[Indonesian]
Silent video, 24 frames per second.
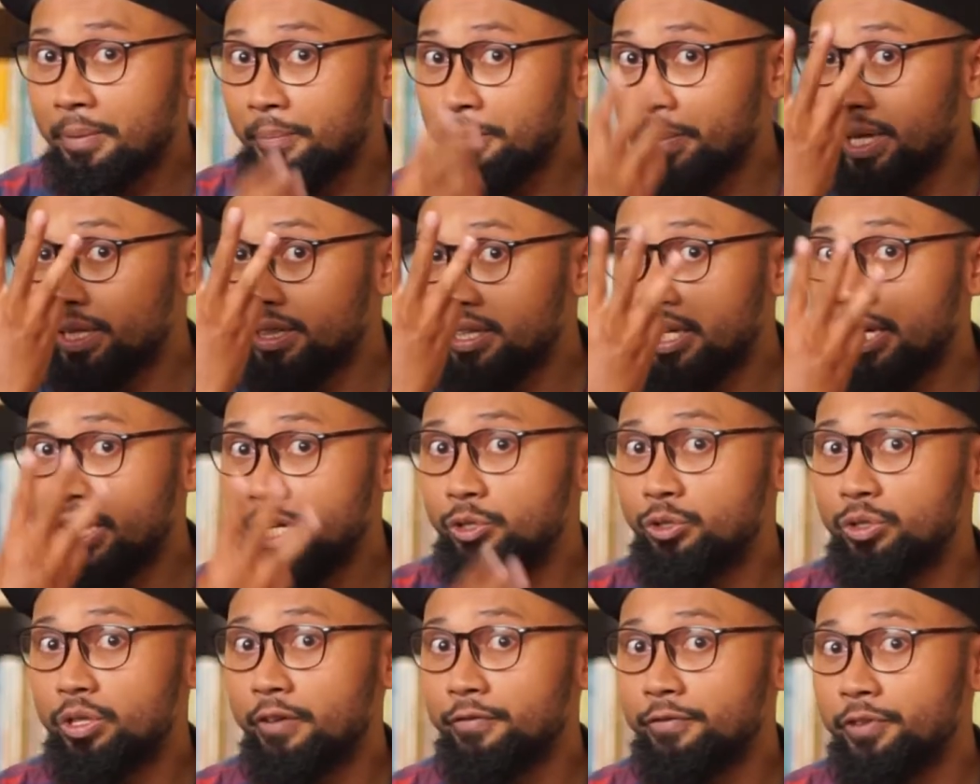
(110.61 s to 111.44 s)
sampai 3
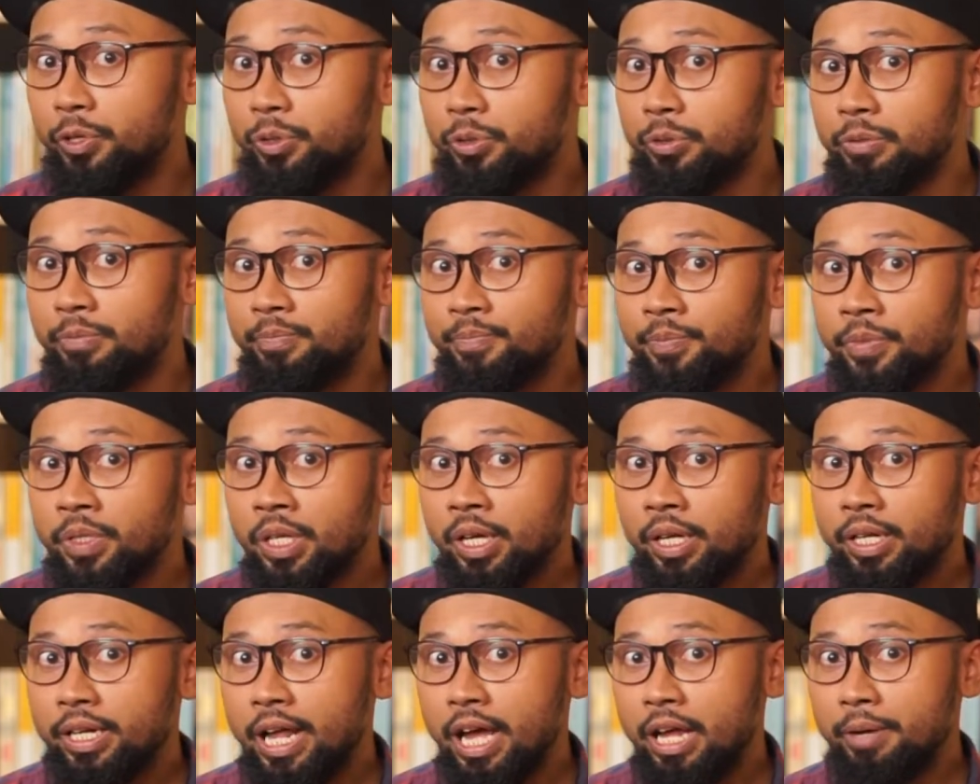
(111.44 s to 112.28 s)
juta view
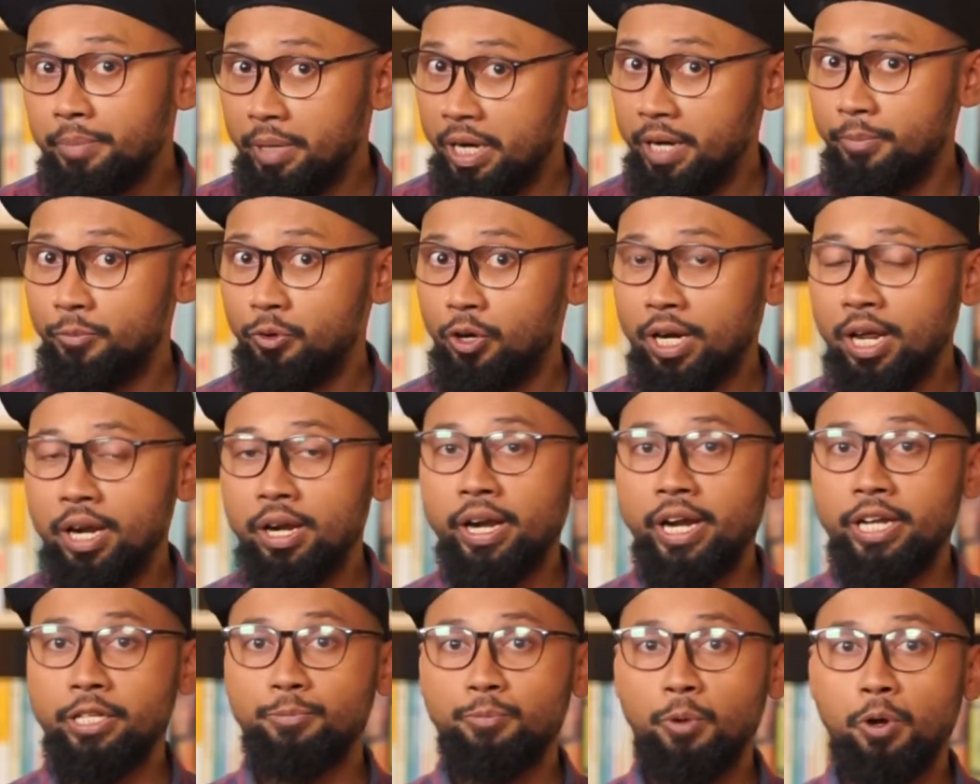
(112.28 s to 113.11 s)
dan menimbulkan
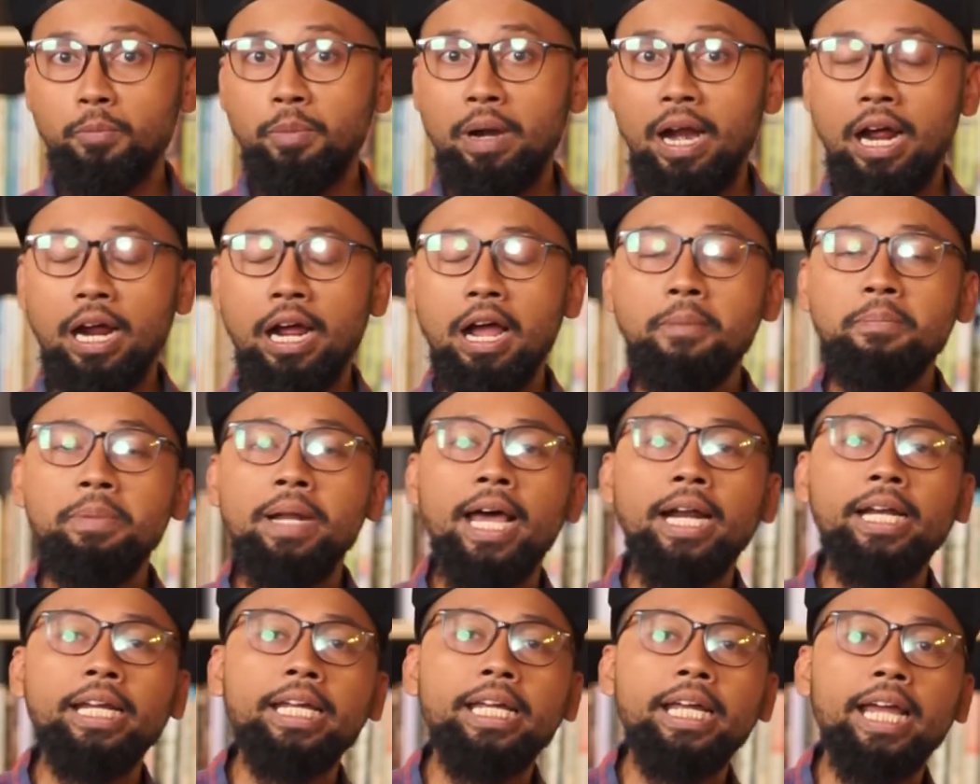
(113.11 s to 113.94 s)
respon beragam
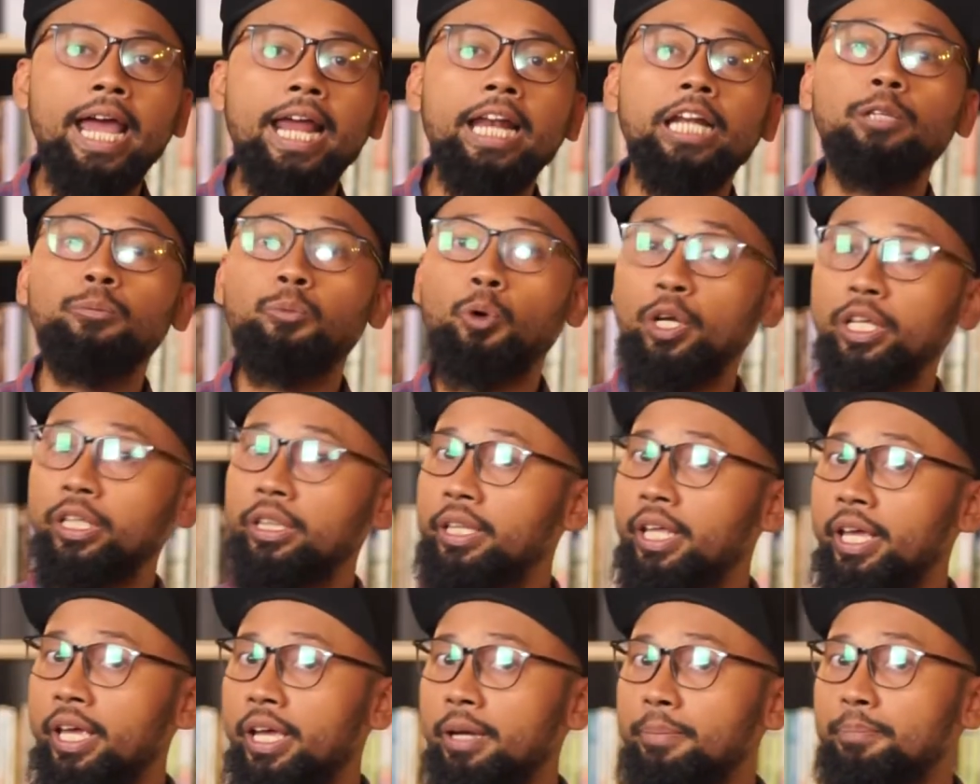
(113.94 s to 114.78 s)
dari elit
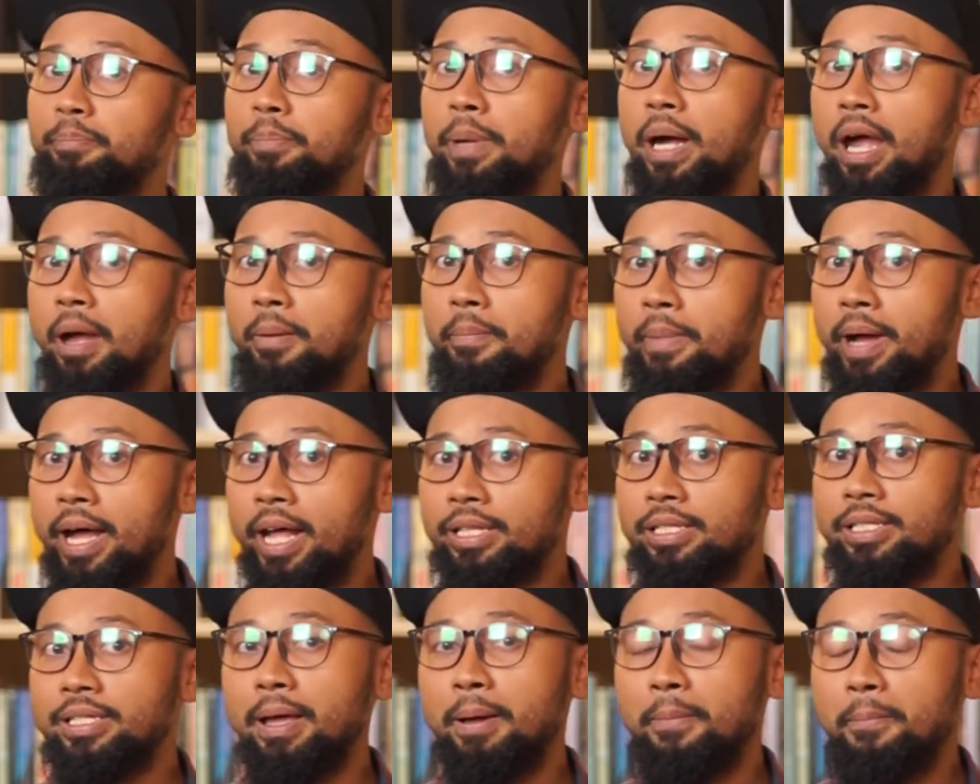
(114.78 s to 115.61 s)
politik,
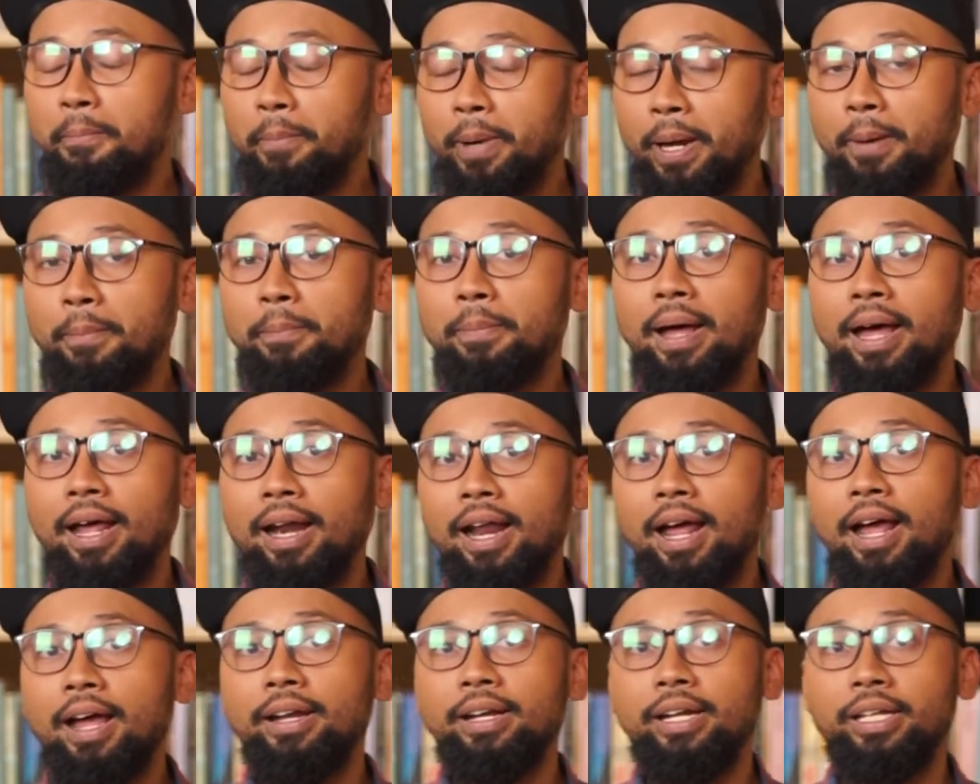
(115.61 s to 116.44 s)
pengamat, sampai
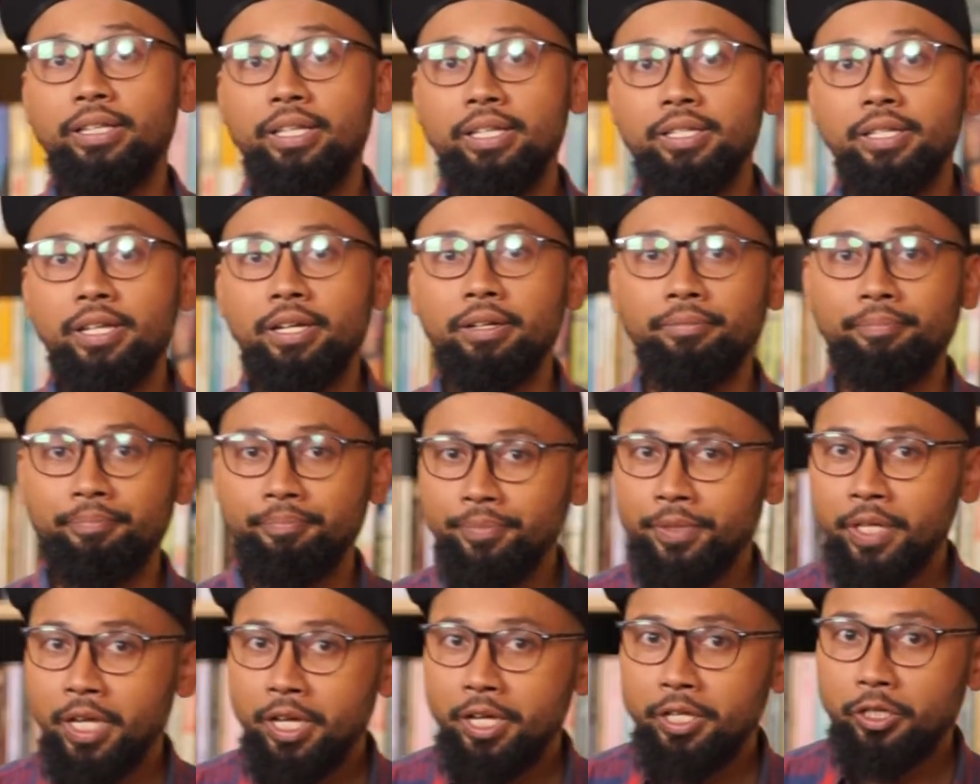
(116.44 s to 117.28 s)
para netizen.
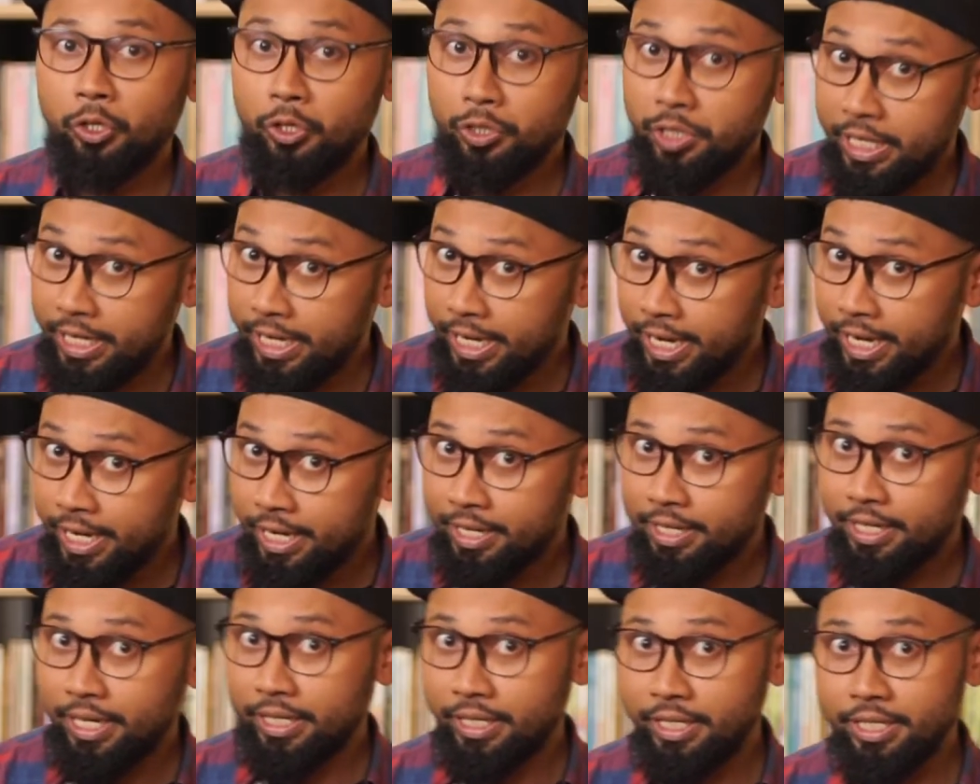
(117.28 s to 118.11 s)
Tahu
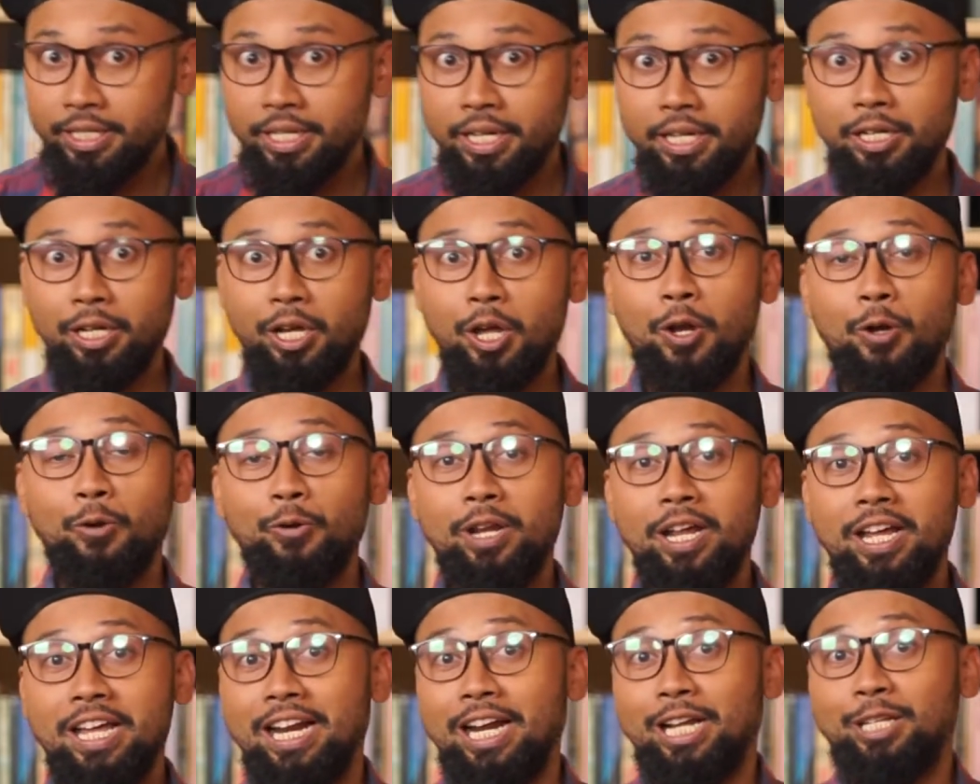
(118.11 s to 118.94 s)
sendiri netizen kalau
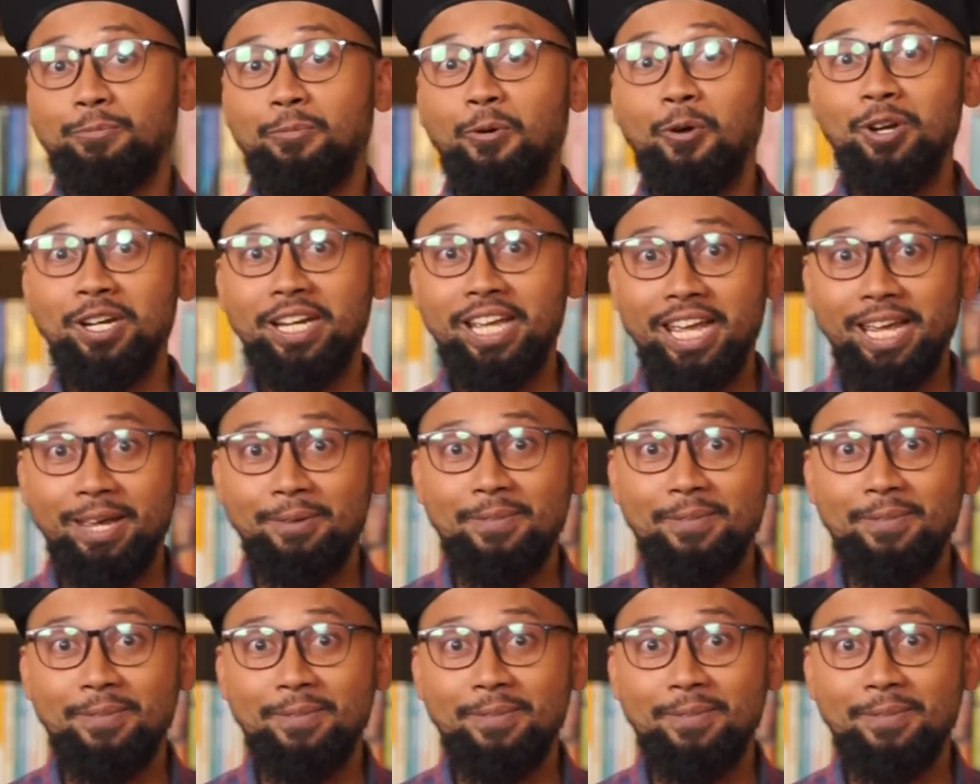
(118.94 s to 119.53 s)
udah ngerespon kayak